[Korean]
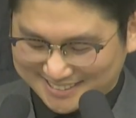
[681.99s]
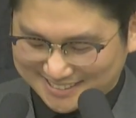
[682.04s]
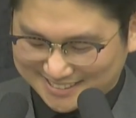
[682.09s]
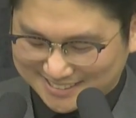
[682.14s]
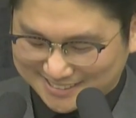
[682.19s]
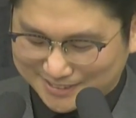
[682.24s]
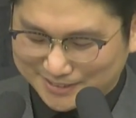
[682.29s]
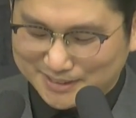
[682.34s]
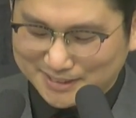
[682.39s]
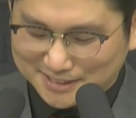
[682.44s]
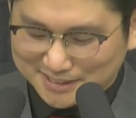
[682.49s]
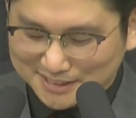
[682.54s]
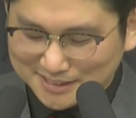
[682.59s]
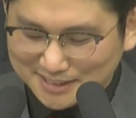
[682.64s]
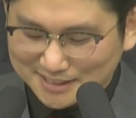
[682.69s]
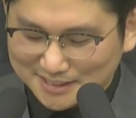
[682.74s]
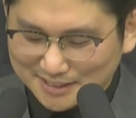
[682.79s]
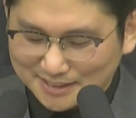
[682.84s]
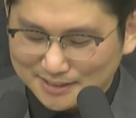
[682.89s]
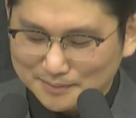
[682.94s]
그렇게
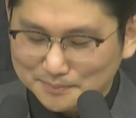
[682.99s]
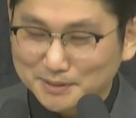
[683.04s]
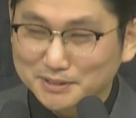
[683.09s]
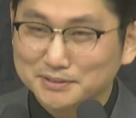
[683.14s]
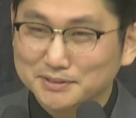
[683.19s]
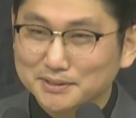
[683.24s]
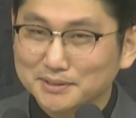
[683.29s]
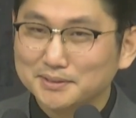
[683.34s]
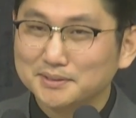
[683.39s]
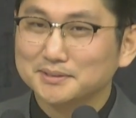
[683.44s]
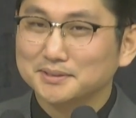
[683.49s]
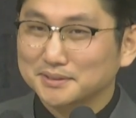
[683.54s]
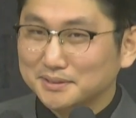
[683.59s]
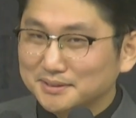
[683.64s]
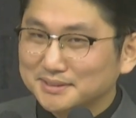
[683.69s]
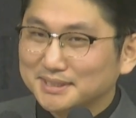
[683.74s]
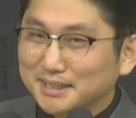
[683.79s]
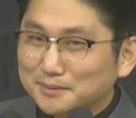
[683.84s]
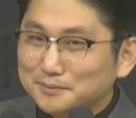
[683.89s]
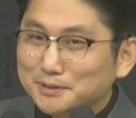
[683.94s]
기대를 하면서 그런
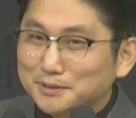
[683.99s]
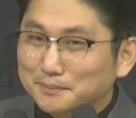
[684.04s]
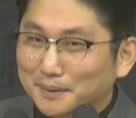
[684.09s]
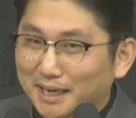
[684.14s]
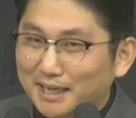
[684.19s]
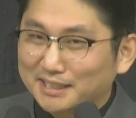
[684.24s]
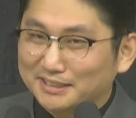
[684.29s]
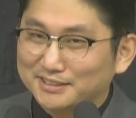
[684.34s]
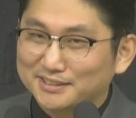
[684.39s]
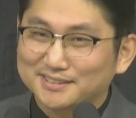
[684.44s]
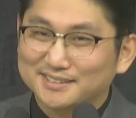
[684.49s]
사람들을 봐요.